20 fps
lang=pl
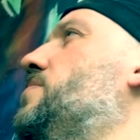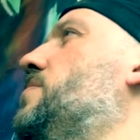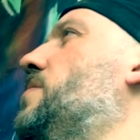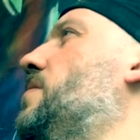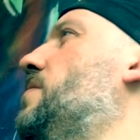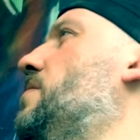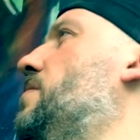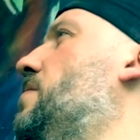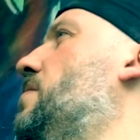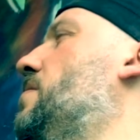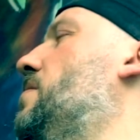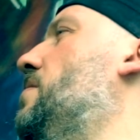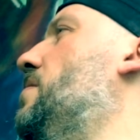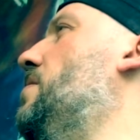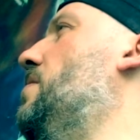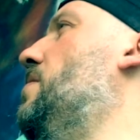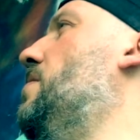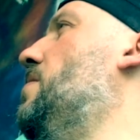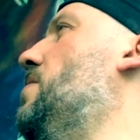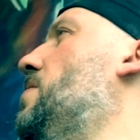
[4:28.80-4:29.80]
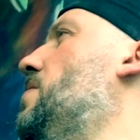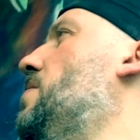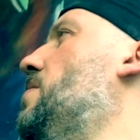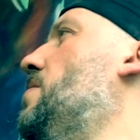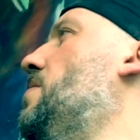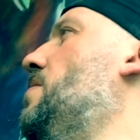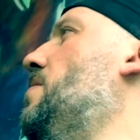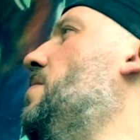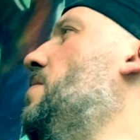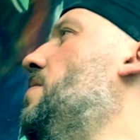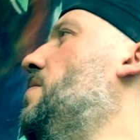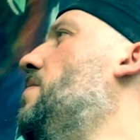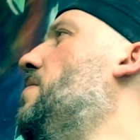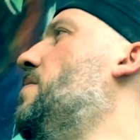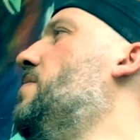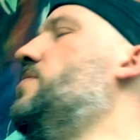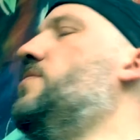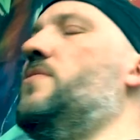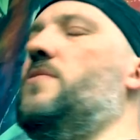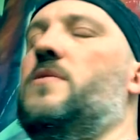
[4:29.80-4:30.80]
że
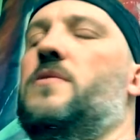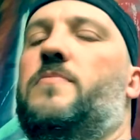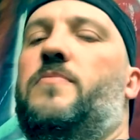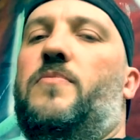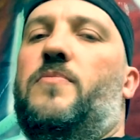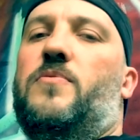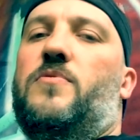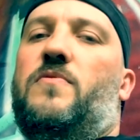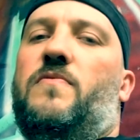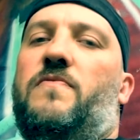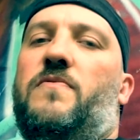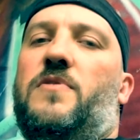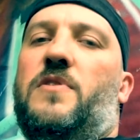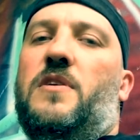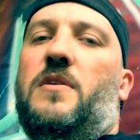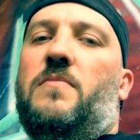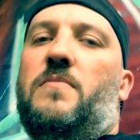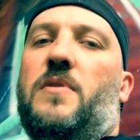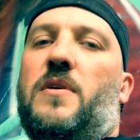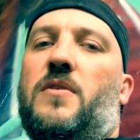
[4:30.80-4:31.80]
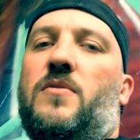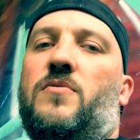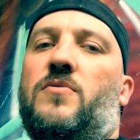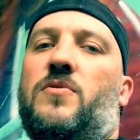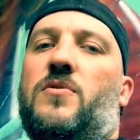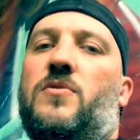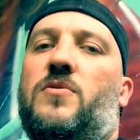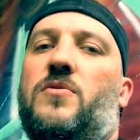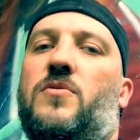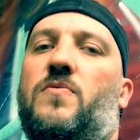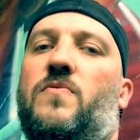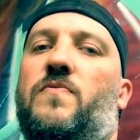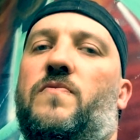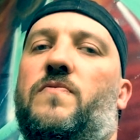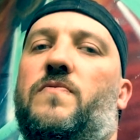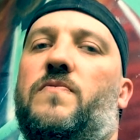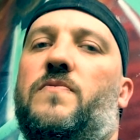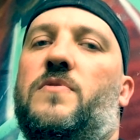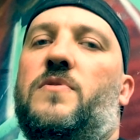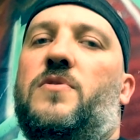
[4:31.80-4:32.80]
może to jest po prostu wynikiem tego, że żył
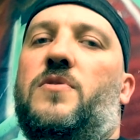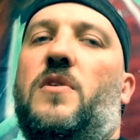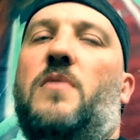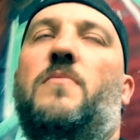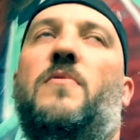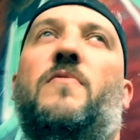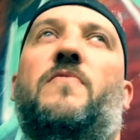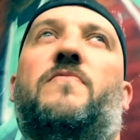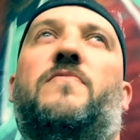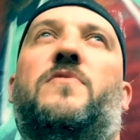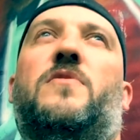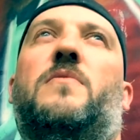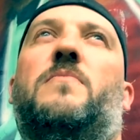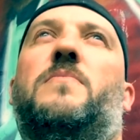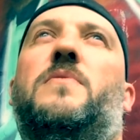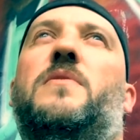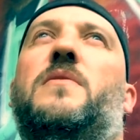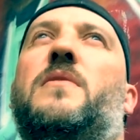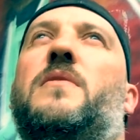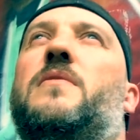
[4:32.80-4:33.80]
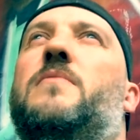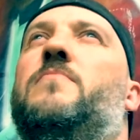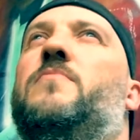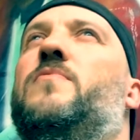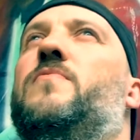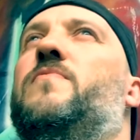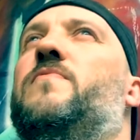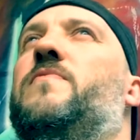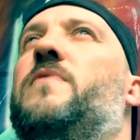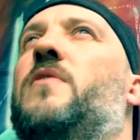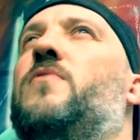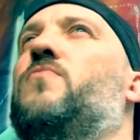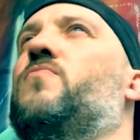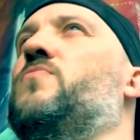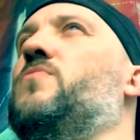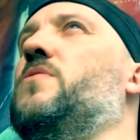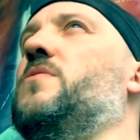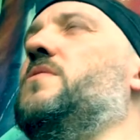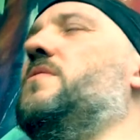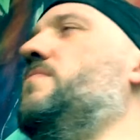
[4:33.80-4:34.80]
z ziemią, w ziemi, tak? Był w
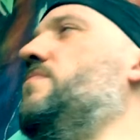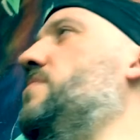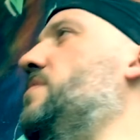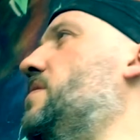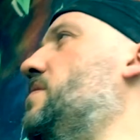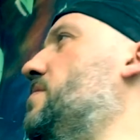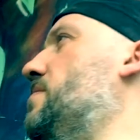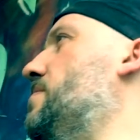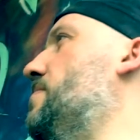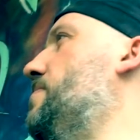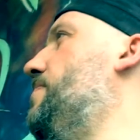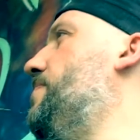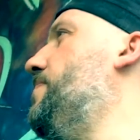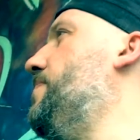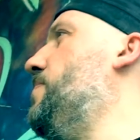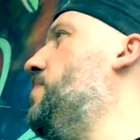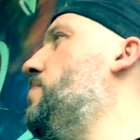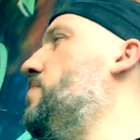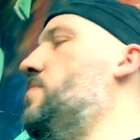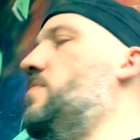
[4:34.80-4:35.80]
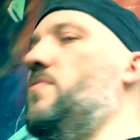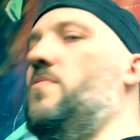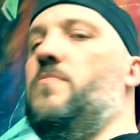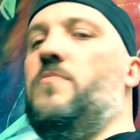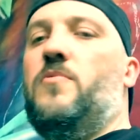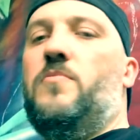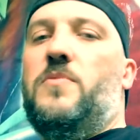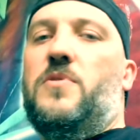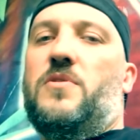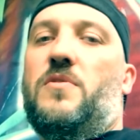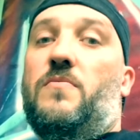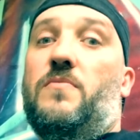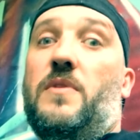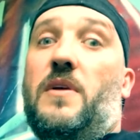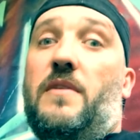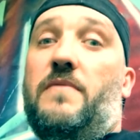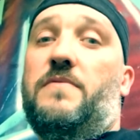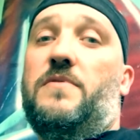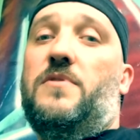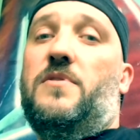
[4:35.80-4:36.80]
naturze cały czas, non-stop, bo mieszkał
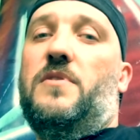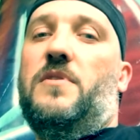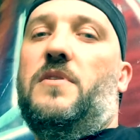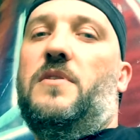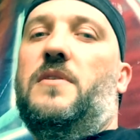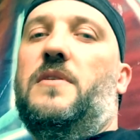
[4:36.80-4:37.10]
na wsi.